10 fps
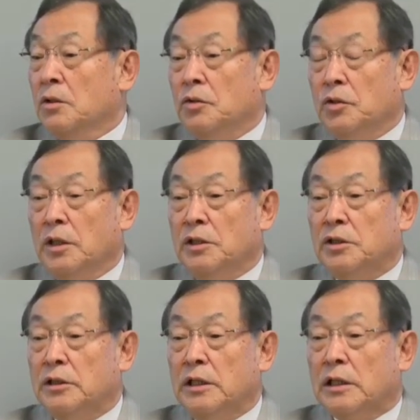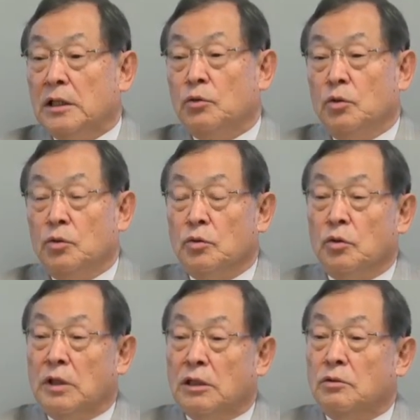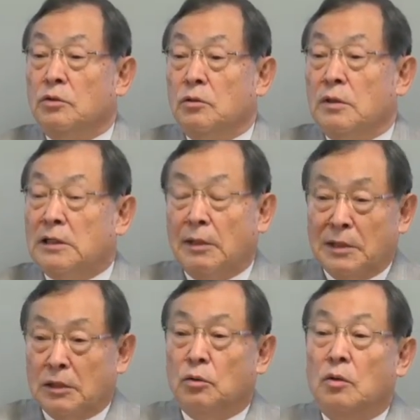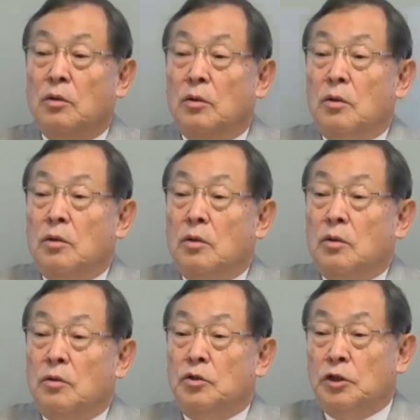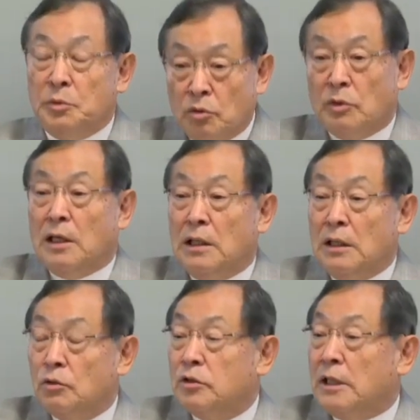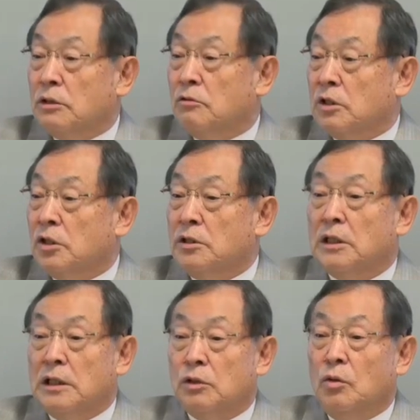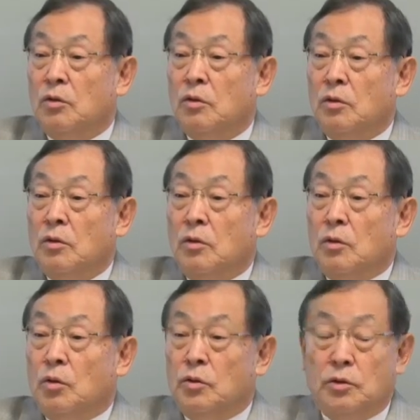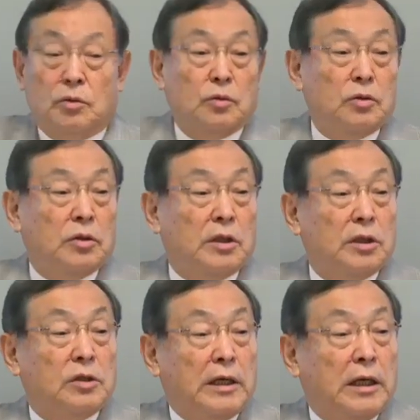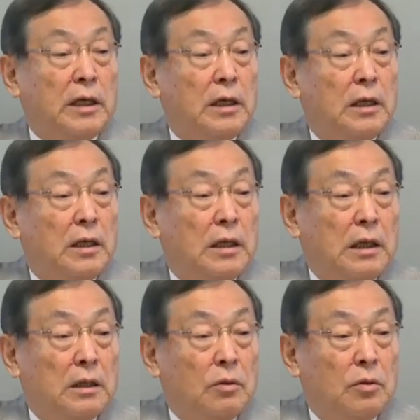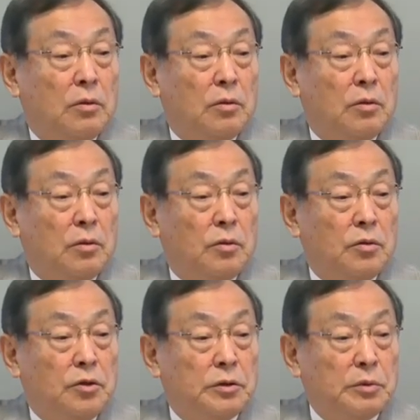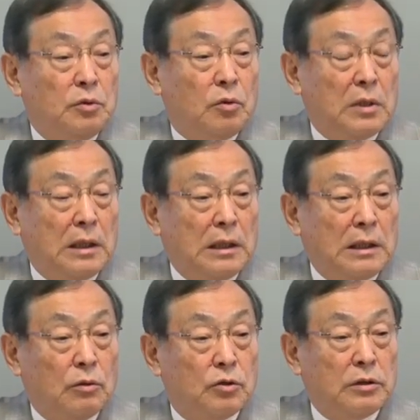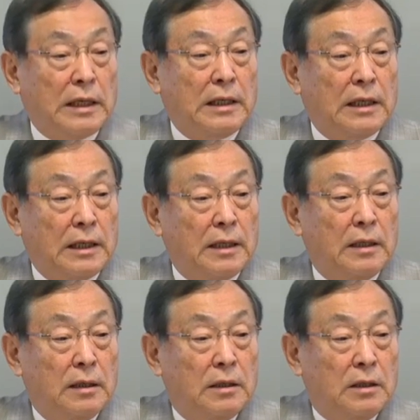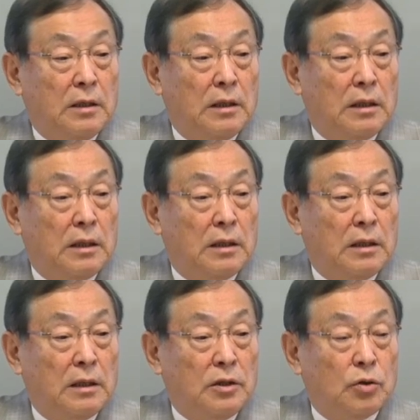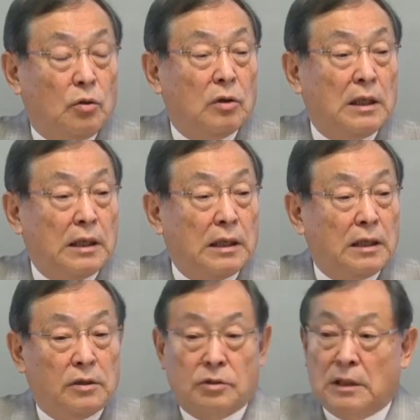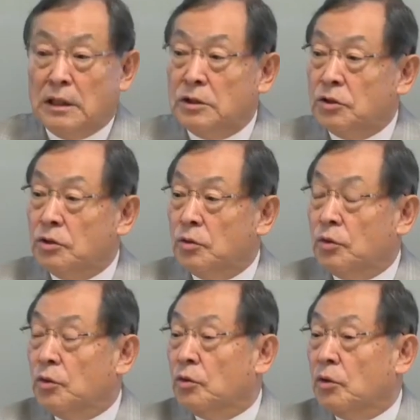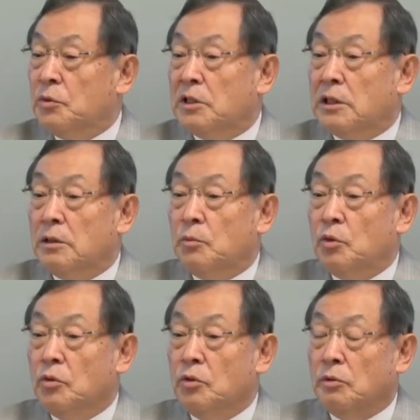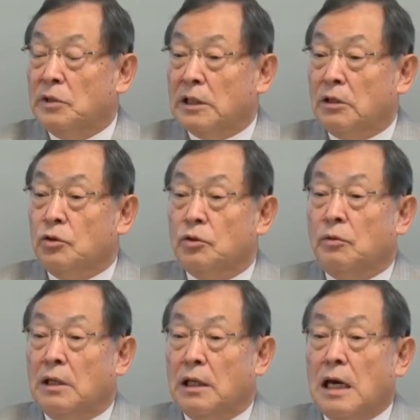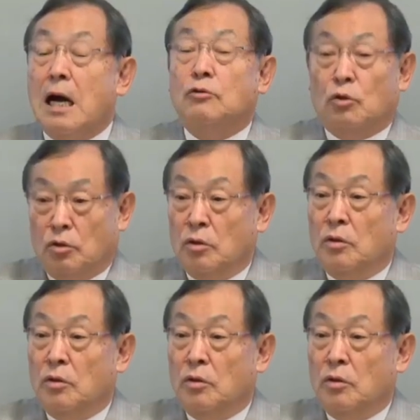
先生がそういうことをやるっていうのはダメだと、自分の考えを伝えるのが先生だと、こういうことでですね、あの自分の考えを伝えない、えー、人の考え、すなわち指導要領みたいなものを読むだけの人はアウト